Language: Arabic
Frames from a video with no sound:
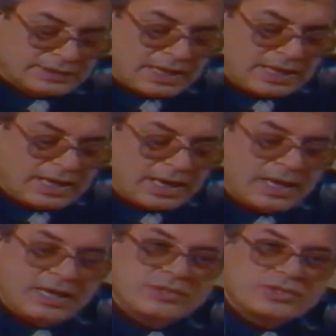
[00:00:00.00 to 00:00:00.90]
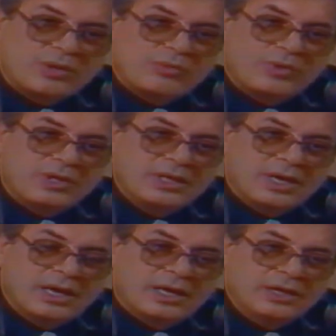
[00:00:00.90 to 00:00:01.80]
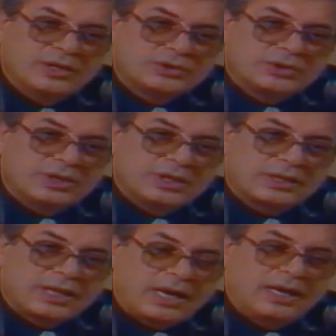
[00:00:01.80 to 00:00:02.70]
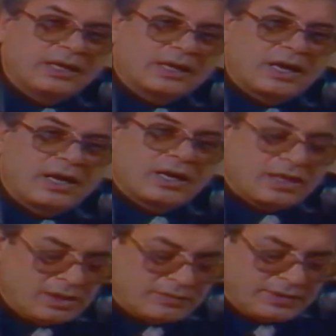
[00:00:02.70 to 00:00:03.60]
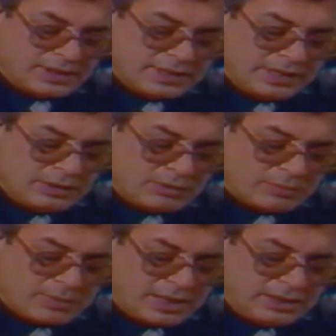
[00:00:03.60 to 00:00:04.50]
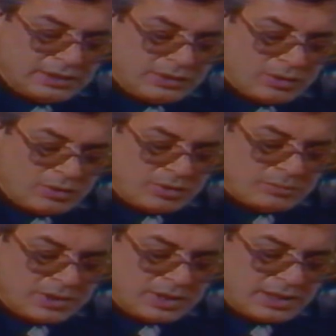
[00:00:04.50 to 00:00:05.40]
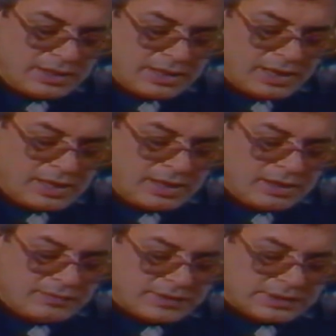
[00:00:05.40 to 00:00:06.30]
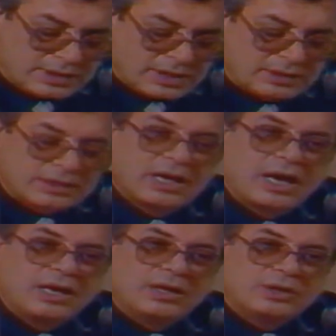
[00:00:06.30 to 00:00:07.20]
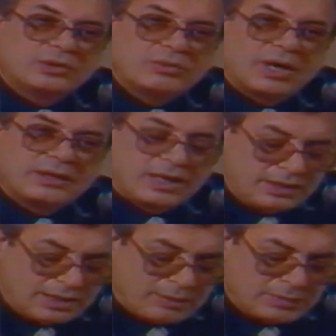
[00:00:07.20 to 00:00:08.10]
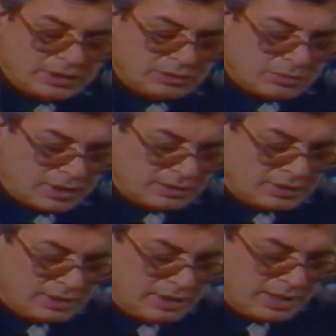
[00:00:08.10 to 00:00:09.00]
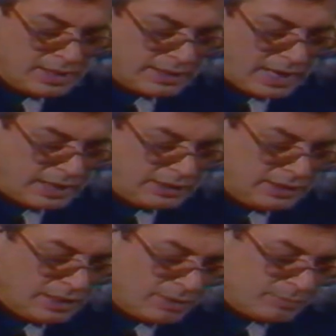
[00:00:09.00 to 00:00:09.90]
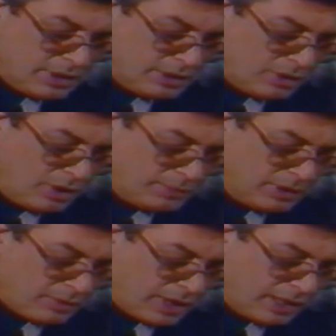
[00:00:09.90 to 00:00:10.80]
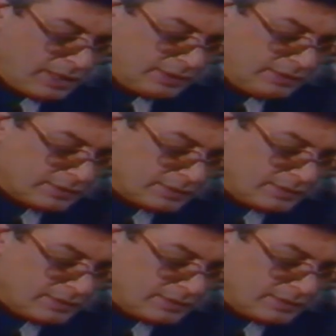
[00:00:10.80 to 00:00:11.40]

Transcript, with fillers: طلعة جوية شنت على العراق في 42 يوم هي فترة العدوان أيام العدوان يعني باليوم الواحد